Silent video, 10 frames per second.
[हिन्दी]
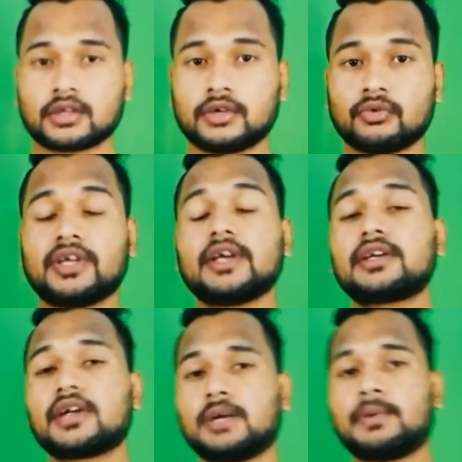क्योंकि ये
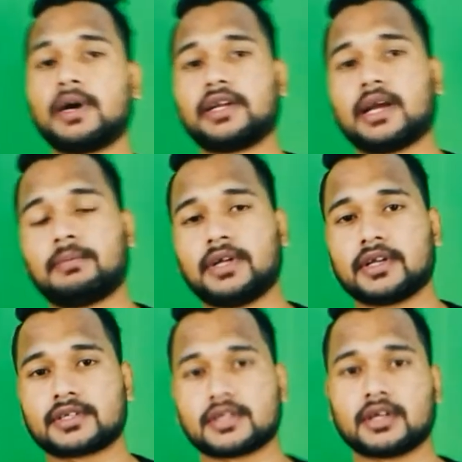थर्ड पार्टी
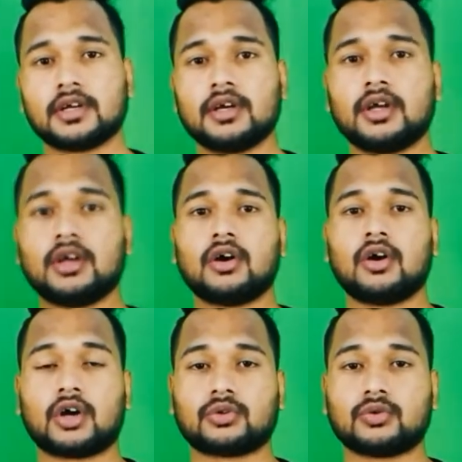एप्लीकेशन है
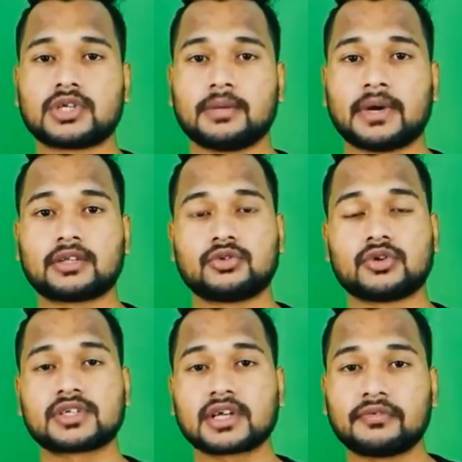और दूसरी बात जो
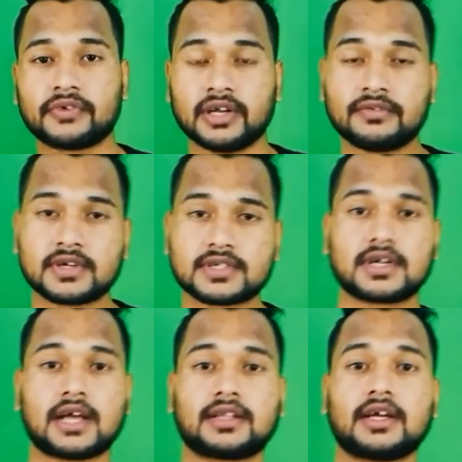इसका फ्री वर्जन
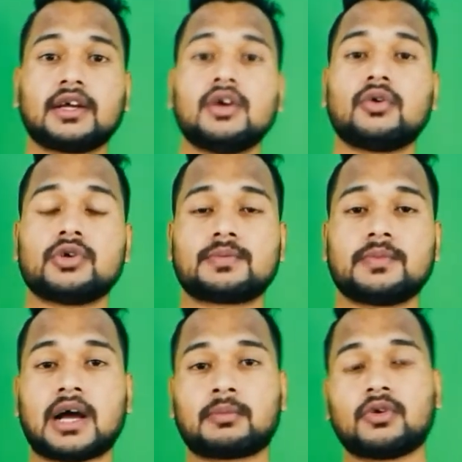आता है उसमें
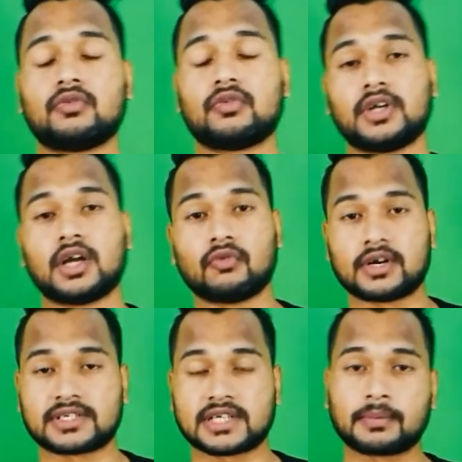आपको ना
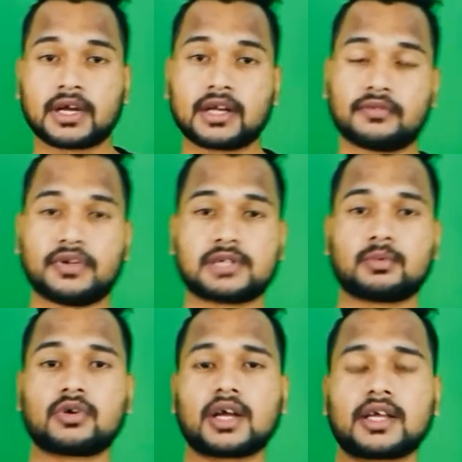व्हाट्सएप का ना
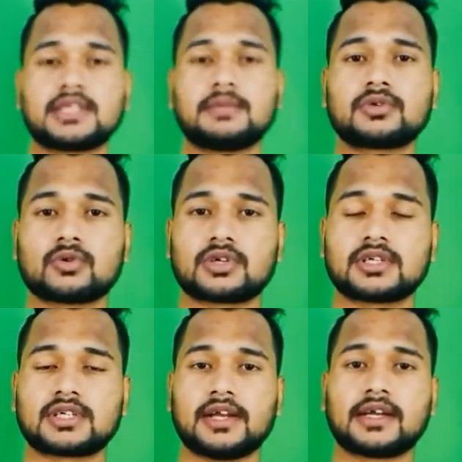फेसबुक का किसी भी सोशल
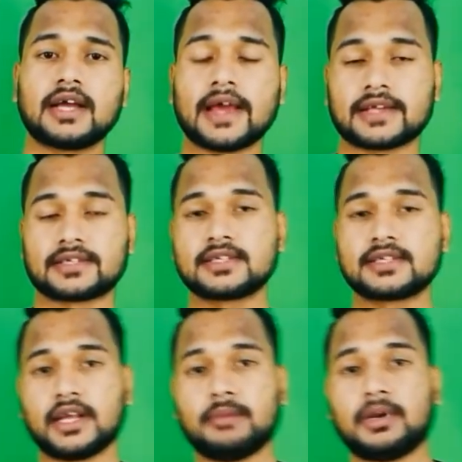साइट का एसेस
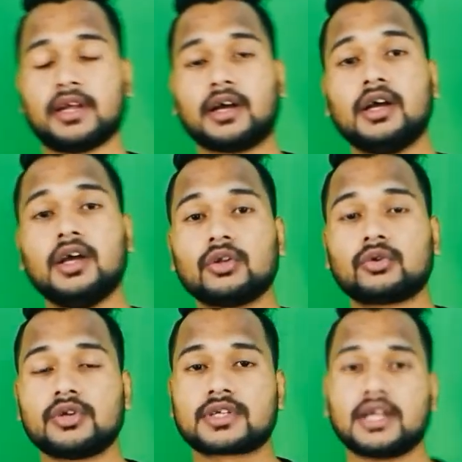नहीं मिलेगा तो
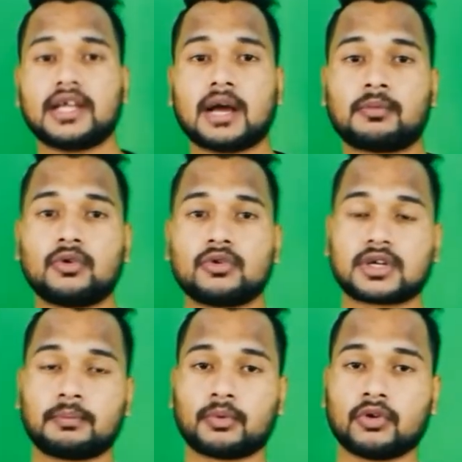इसके लिए आपको उसका
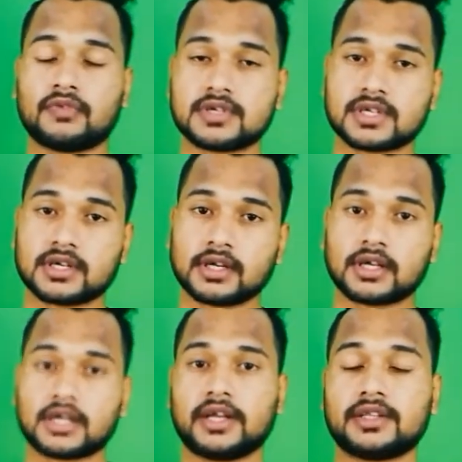प्रो वर्जन
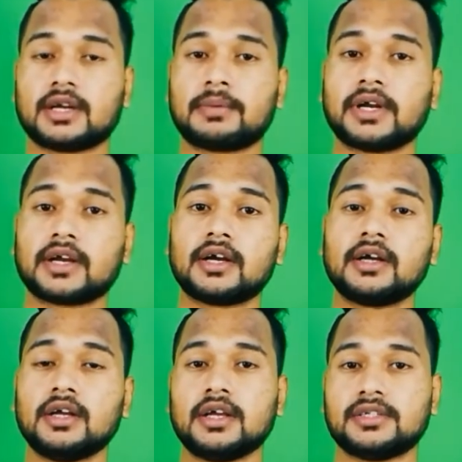ख़रीदना पड़ेगा
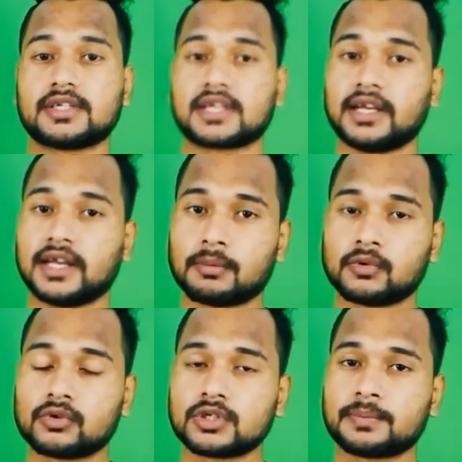जिसके लिए आपको
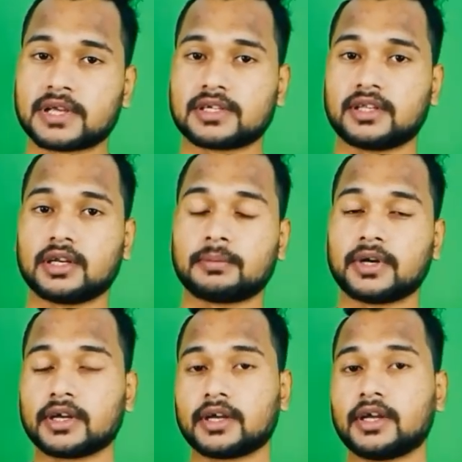कुछ पैसे देने
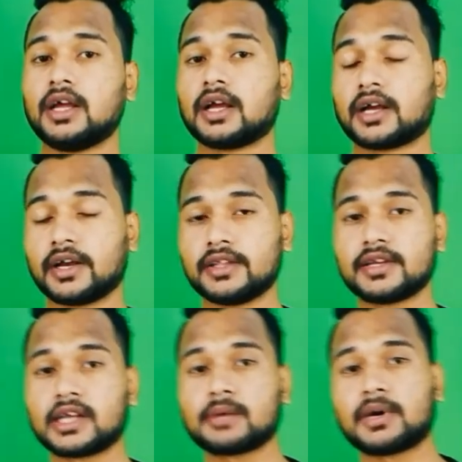पड़ेंगे
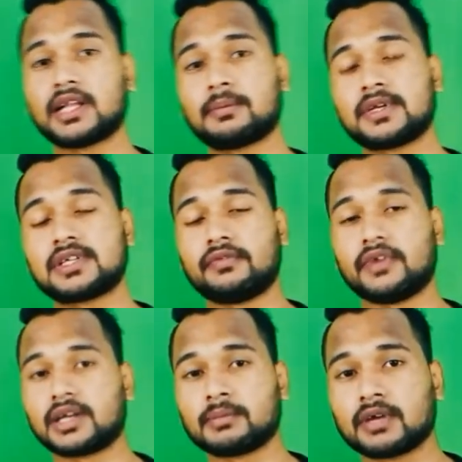ख़रीदने के बाद आप किसी
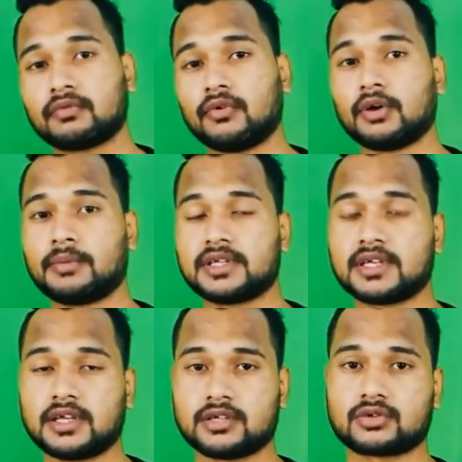विक्टिम के फ़ोन में इसे
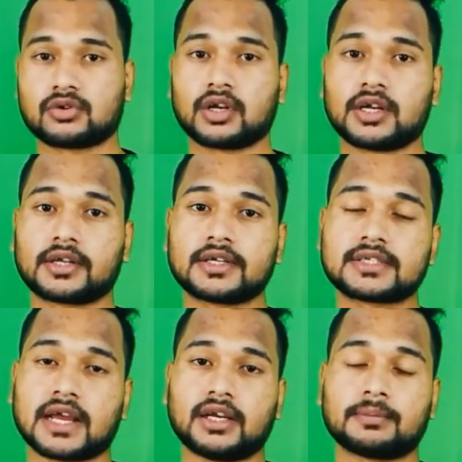इंस्टॉल करके
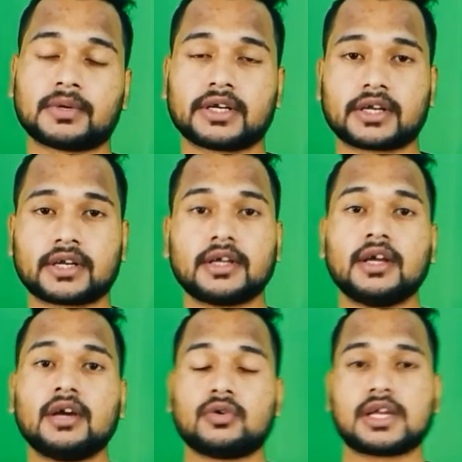साइन अप करके
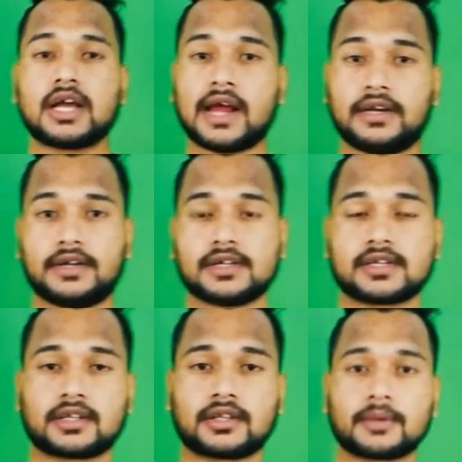उसे हाइड कर
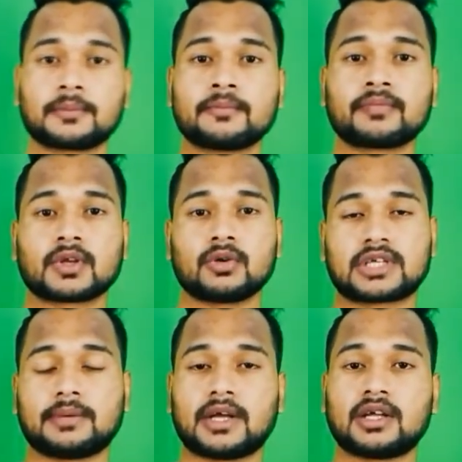सकते हैं
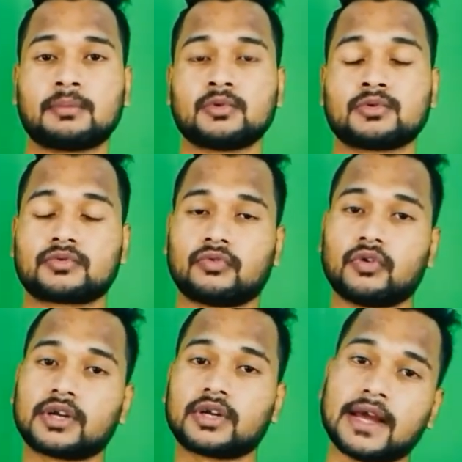उसके बाद आप उस
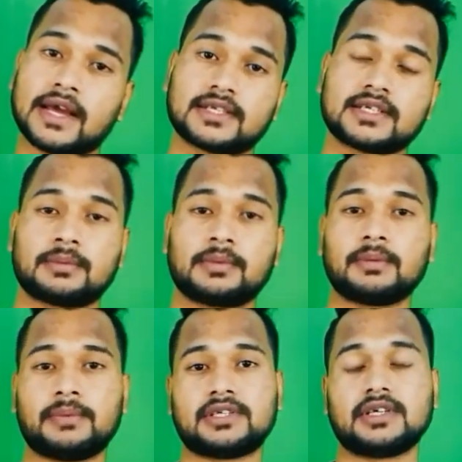फ़ोन का एसेस अपने
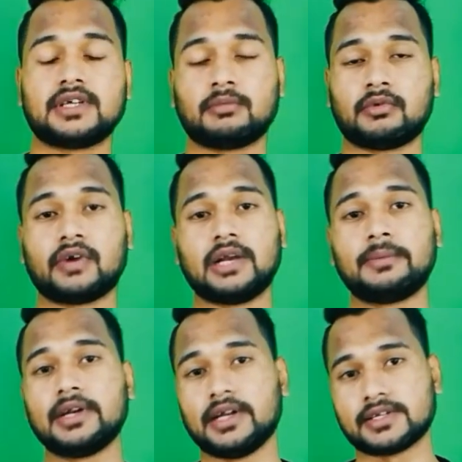पीसी या मोबाइल
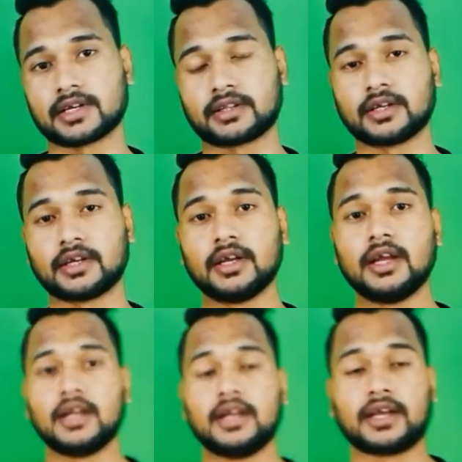पे ले सकते हैं
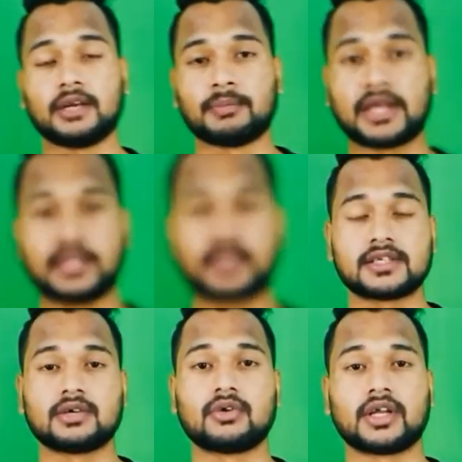लेकिन मैं ये
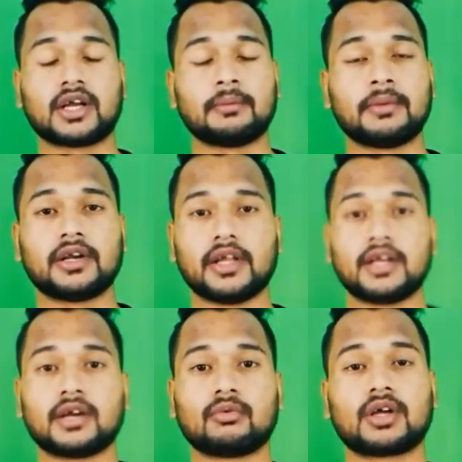किसी को रिकमेंड नहीं
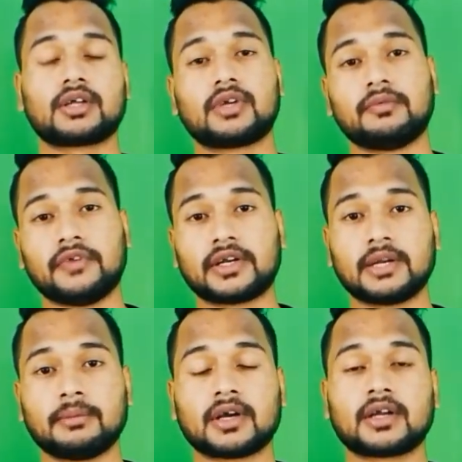करूँगा क्योंकि
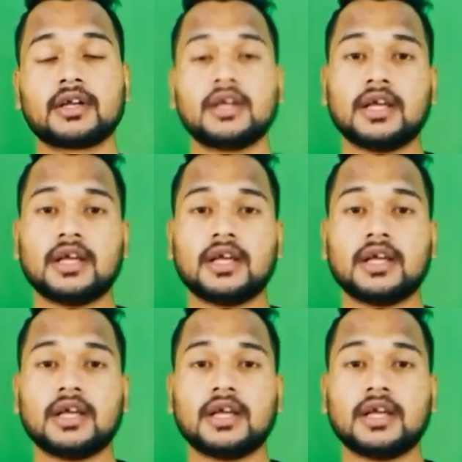विक्टिम अगर